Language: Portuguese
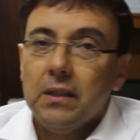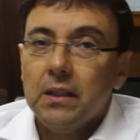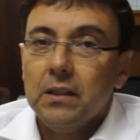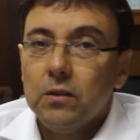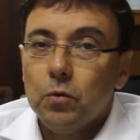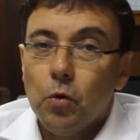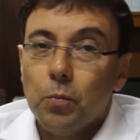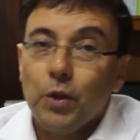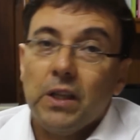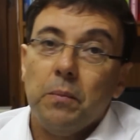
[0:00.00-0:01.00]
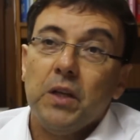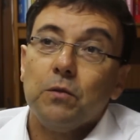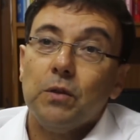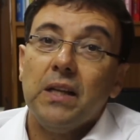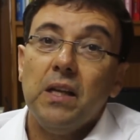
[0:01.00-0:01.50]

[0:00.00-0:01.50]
né, do comportamento da